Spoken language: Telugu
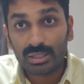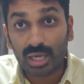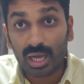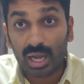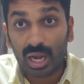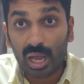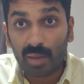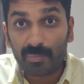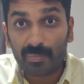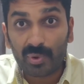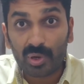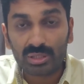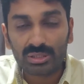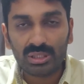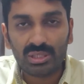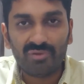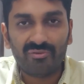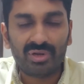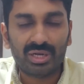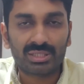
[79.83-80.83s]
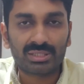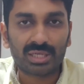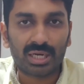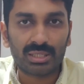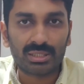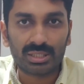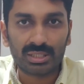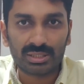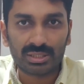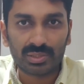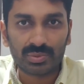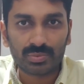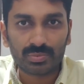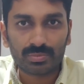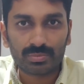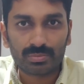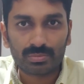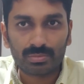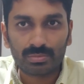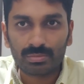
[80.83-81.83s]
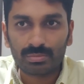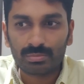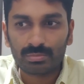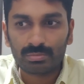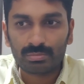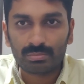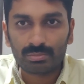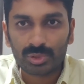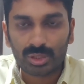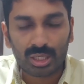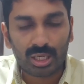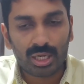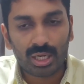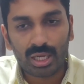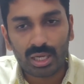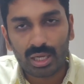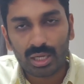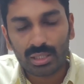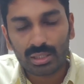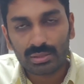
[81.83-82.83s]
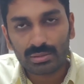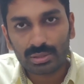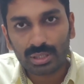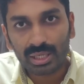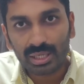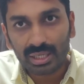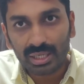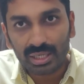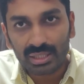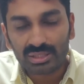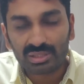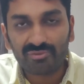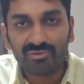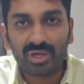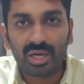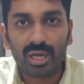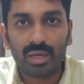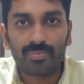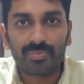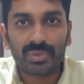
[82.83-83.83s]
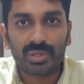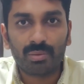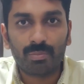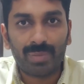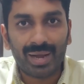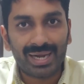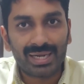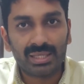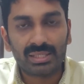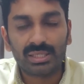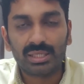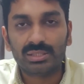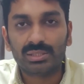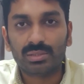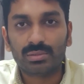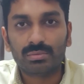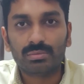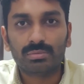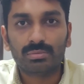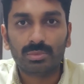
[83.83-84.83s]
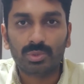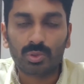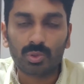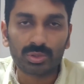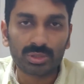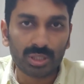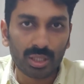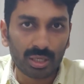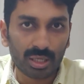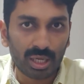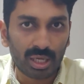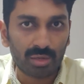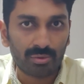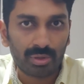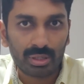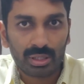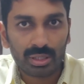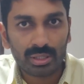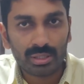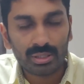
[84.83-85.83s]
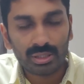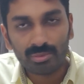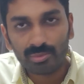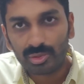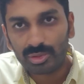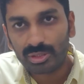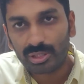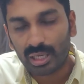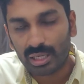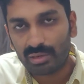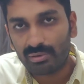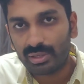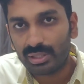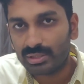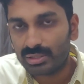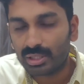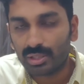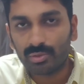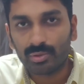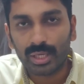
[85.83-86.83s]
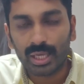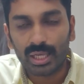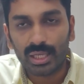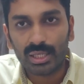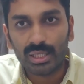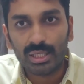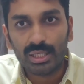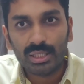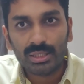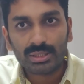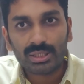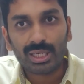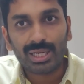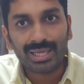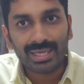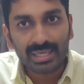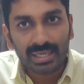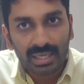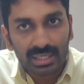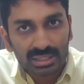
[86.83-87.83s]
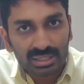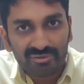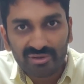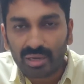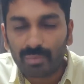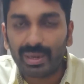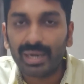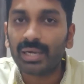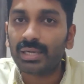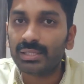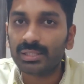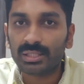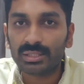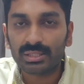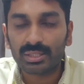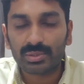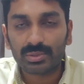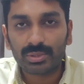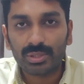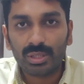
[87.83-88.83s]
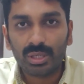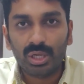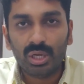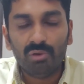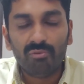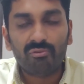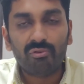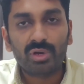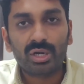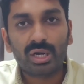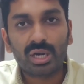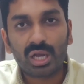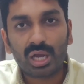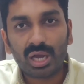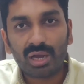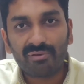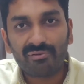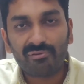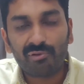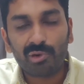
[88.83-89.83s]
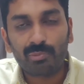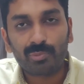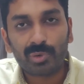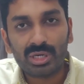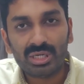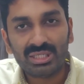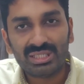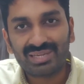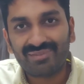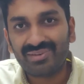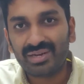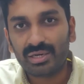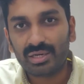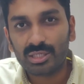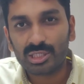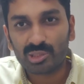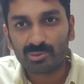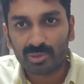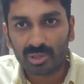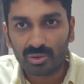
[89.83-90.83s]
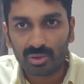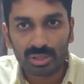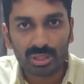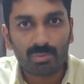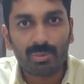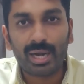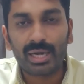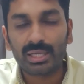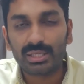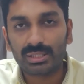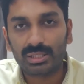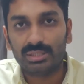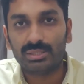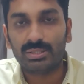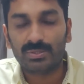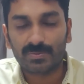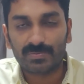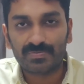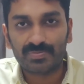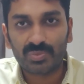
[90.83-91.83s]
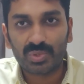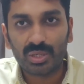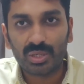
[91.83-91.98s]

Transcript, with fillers: చాలా పాజిటివ్గా స్టార్ట్ చేశారు చాలా అగ్రెసివ్గా బ్యాటింగ్ చేశారు కుసాల్ కానివ్వండి డిముత్ కానివ్వండి ఇద్దరు కూడా చాలా అగ్రెసివ్గా బ్యాటింగ్ చేశారు ఫోర్ అండ్ హాఫ్ ఫోర్ పాయింట్ సెవెన్ రన్స్ పర్ ఓవర్తో బ్యాటింగ్ చేశారు